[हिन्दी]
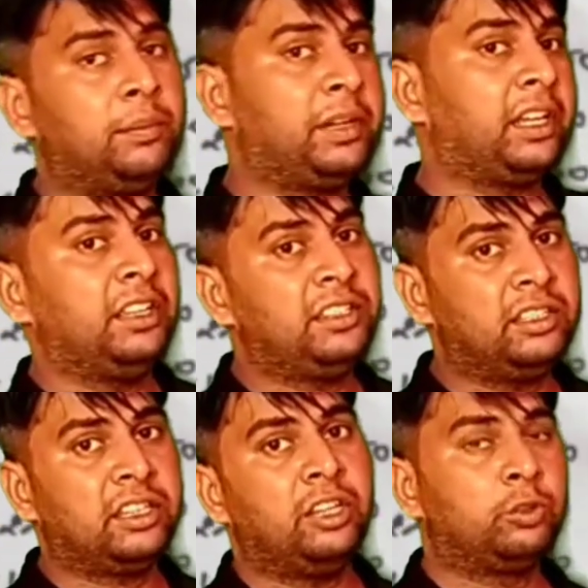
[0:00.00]
कमरे के
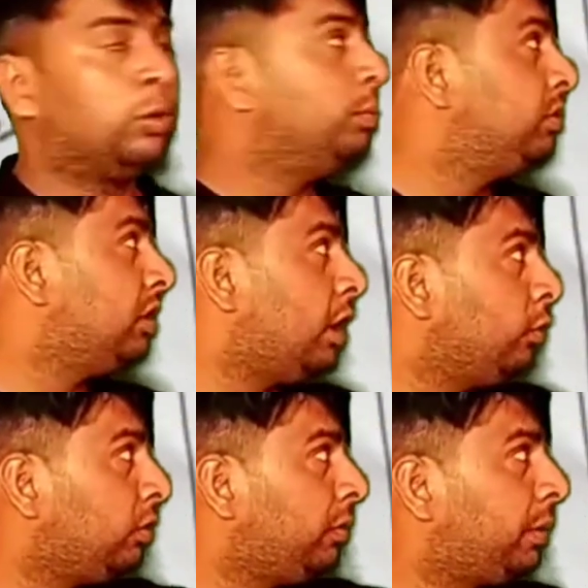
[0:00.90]
इसी साइज़ को हम
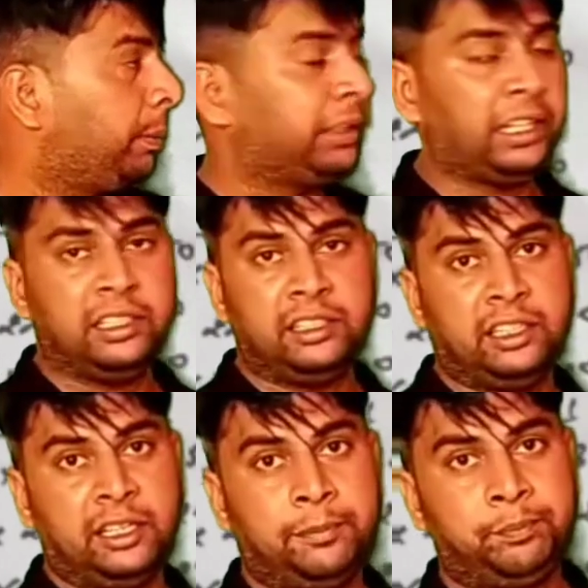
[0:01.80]
चारों तरफ का पट्टा
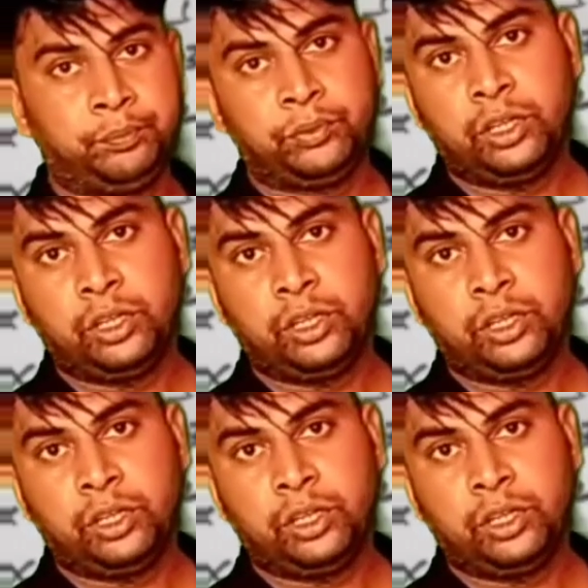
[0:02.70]
देते हैं